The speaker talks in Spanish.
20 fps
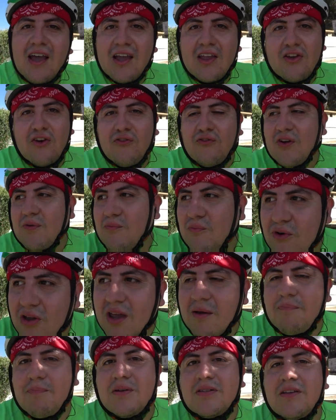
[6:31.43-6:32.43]
Yo fui muy
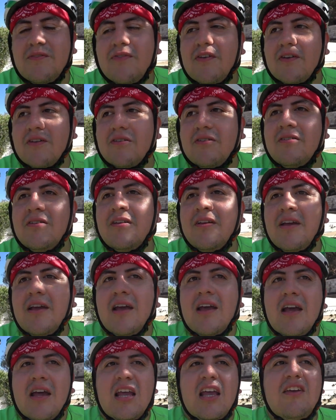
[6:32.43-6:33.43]
específico
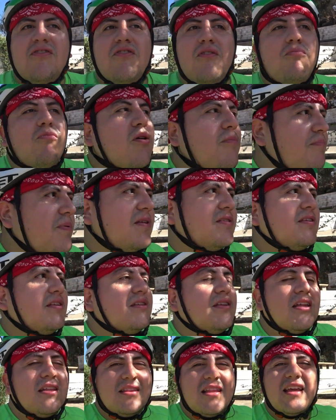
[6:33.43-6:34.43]
y fui muy
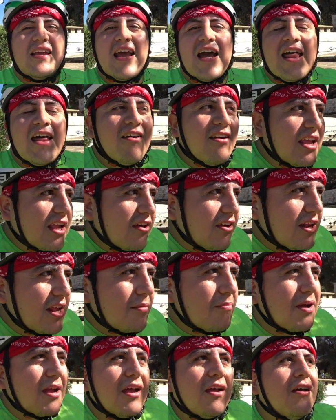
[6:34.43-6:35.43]
persistente y cada vez que venía
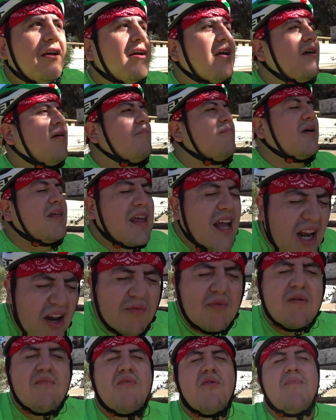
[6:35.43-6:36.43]
para acá pedía lo
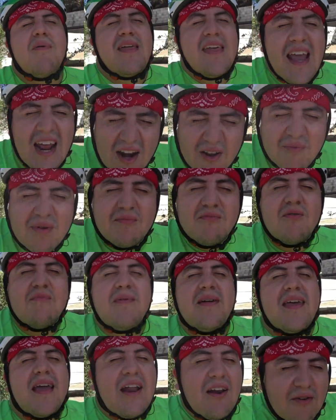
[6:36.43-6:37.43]
mismo, pedía lo mismo,
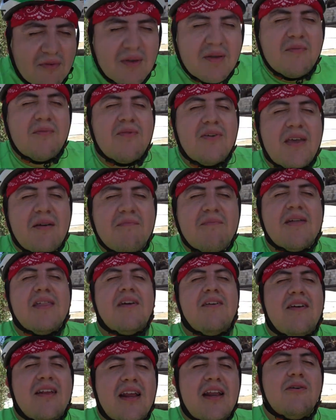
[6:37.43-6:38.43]
pedía lo mismo y en vez
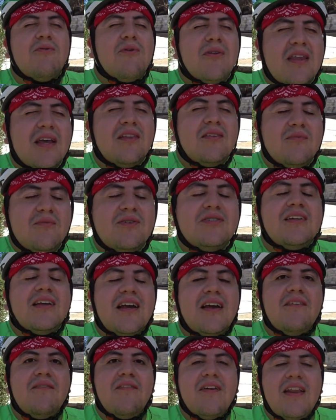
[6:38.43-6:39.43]
de venir escuchando
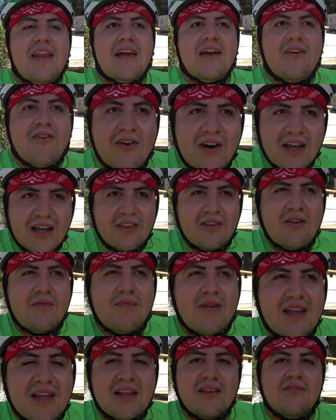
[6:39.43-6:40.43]
música, venía orando y
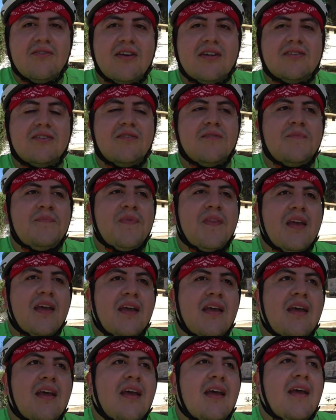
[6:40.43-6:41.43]
pidiendo eso.
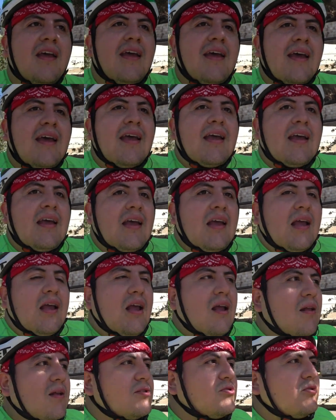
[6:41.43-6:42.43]

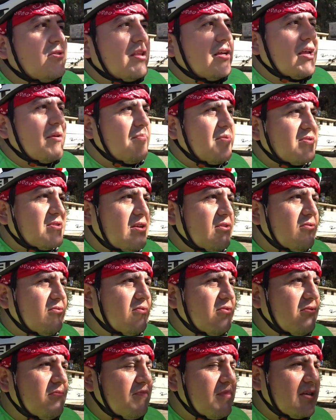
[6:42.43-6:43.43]
Y resulta que pasaron
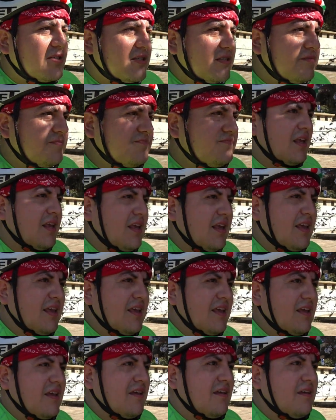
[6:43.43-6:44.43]
unos meses,
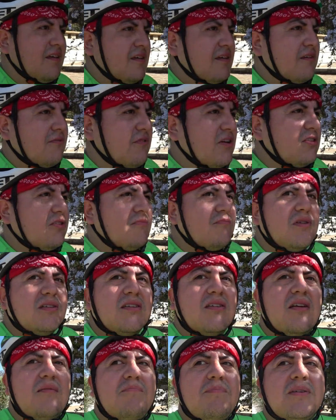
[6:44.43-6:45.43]
y ¿cuántos meses
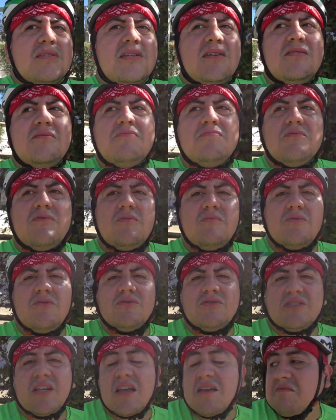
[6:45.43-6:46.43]
habrán pasado? Como
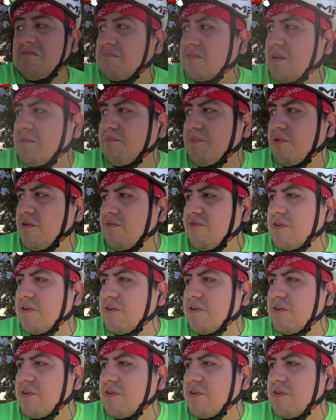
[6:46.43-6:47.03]
seis, tampoco